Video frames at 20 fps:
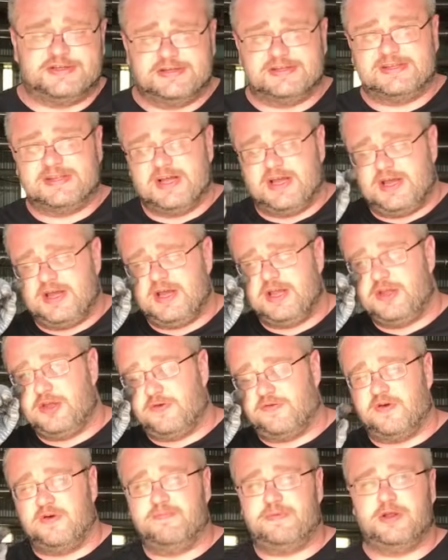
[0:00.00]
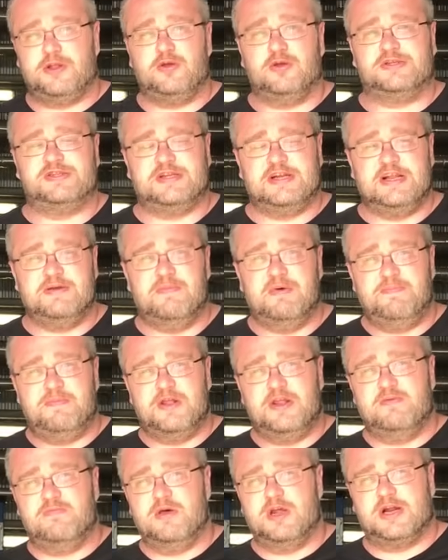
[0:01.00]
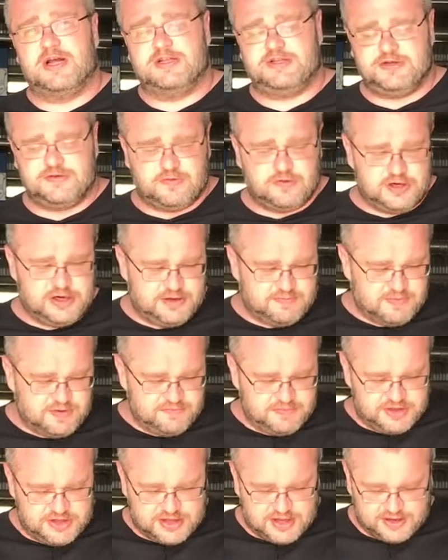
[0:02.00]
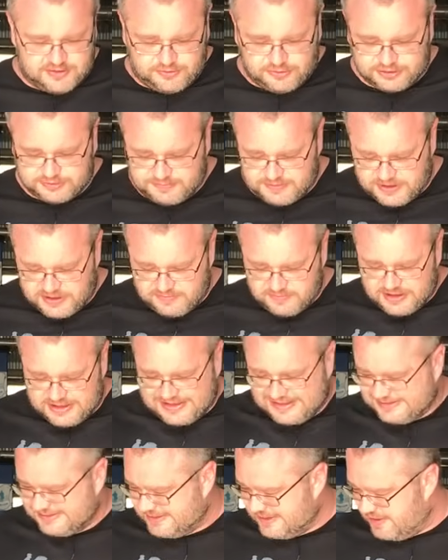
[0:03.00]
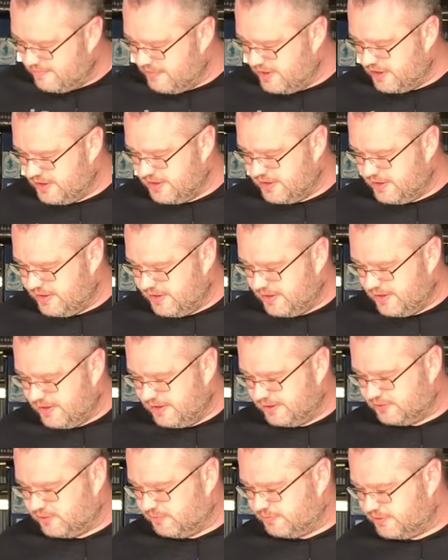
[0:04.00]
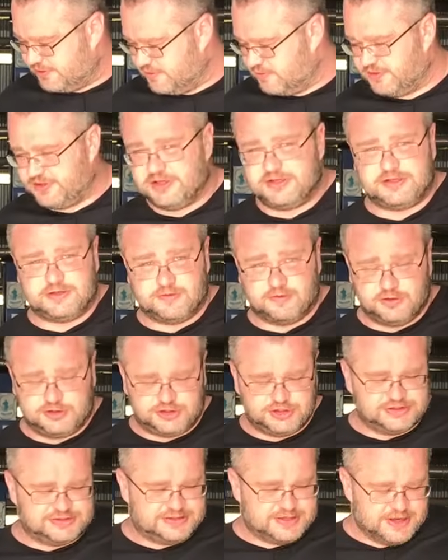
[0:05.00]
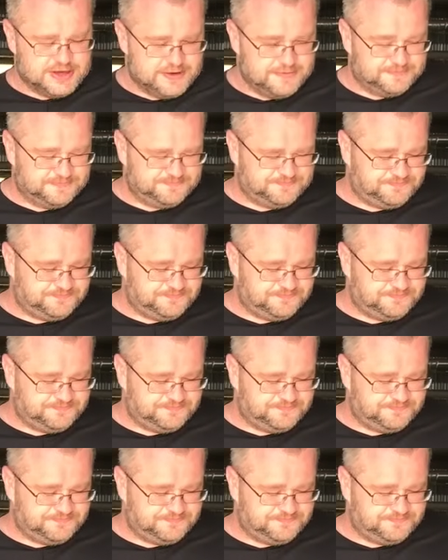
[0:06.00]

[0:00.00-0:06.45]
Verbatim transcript: состояние, и вам придется либо перебирать его, либо менять. То есть перебирать с заменой, э, собственно, вот этих вот частей.